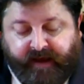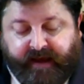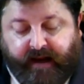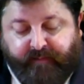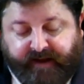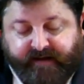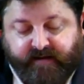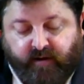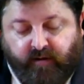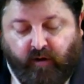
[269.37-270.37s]
e al
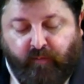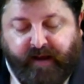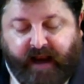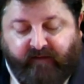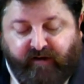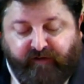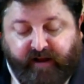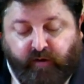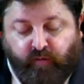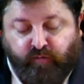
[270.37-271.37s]
ministro, operava
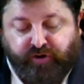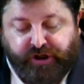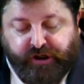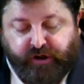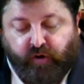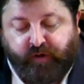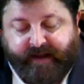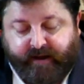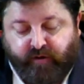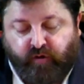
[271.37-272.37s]
infatti un circo
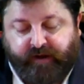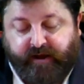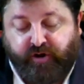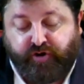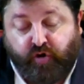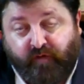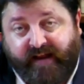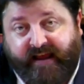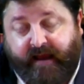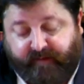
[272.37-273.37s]
detto dei
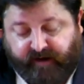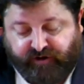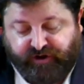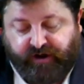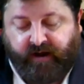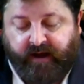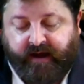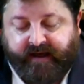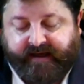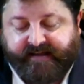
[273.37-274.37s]
giovani amici
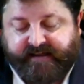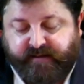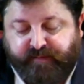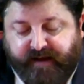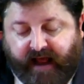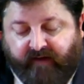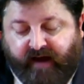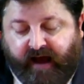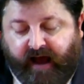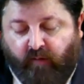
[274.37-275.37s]
che si
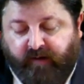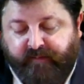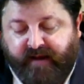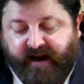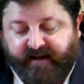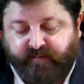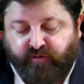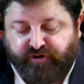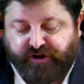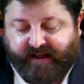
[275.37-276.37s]
ispirava a un liberalismo
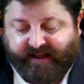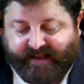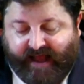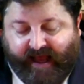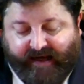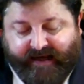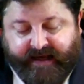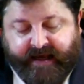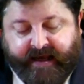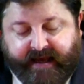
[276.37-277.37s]
occidentale
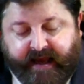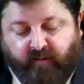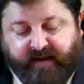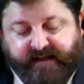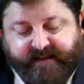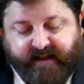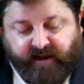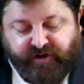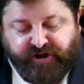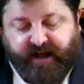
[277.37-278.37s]
e a una
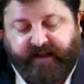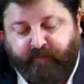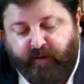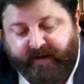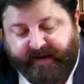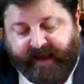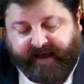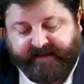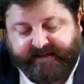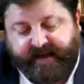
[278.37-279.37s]
strategia di politica
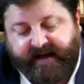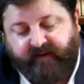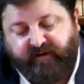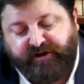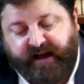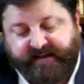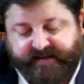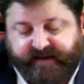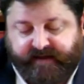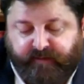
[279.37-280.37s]
estera che
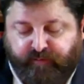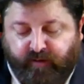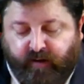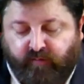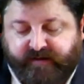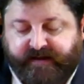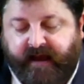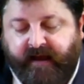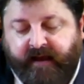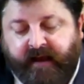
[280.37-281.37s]
avvicinasse di più la
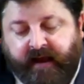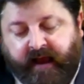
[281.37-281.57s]
Russia a